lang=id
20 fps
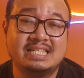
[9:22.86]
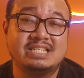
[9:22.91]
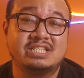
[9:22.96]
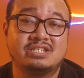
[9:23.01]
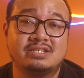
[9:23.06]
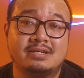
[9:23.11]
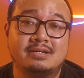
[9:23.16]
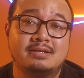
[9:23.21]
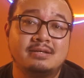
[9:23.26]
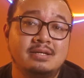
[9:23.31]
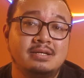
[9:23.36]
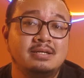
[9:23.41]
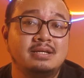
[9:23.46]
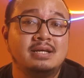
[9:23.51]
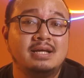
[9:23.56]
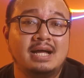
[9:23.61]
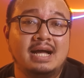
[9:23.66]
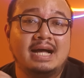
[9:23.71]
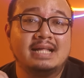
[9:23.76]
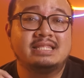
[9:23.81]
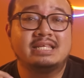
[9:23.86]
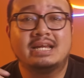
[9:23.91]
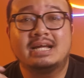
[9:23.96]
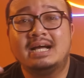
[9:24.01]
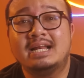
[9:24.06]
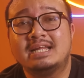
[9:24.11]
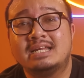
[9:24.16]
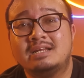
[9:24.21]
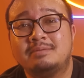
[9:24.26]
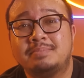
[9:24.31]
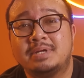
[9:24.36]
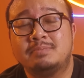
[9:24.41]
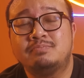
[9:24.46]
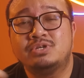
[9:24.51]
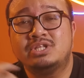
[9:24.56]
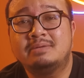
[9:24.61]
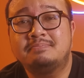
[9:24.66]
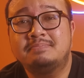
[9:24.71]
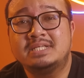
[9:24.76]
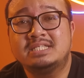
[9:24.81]
niche ya antara kalian yang pengen
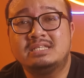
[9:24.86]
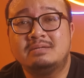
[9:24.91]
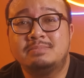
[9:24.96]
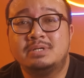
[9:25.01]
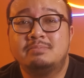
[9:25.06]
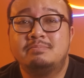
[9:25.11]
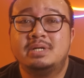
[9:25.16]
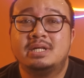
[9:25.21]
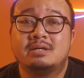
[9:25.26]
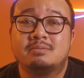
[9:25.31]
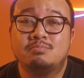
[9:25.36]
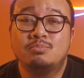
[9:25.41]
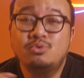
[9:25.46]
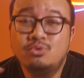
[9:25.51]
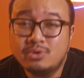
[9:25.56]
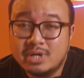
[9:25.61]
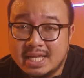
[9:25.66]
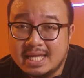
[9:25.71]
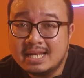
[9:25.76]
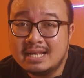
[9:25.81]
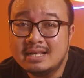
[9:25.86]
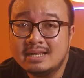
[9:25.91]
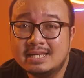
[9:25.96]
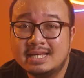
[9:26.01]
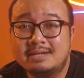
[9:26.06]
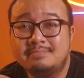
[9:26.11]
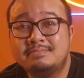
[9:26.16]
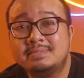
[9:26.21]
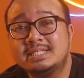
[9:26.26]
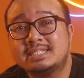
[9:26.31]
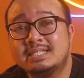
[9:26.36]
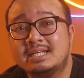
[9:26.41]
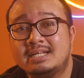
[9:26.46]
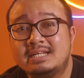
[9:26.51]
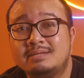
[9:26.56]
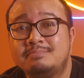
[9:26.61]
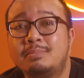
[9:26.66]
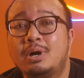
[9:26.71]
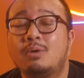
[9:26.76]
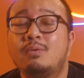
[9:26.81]
punya PC benar-benar mungil dan bisa
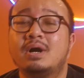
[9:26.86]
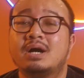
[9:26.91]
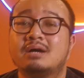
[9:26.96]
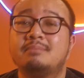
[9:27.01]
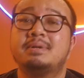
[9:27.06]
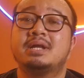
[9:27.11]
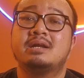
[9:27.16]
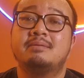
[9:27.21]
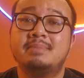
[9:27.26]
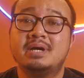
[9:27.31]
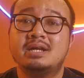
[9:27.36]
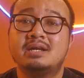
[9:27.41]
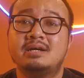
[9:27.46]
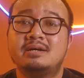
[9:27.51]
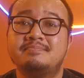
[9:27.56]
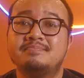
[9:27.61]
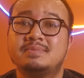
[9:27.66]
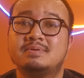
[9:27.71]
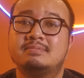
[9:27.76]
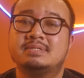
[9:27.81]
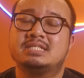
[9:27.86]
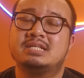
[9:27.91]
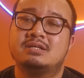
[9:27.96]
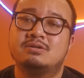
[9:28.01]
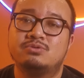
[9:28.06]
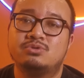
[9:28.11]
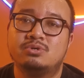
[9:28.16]
dibawa kemana-mana, misalnya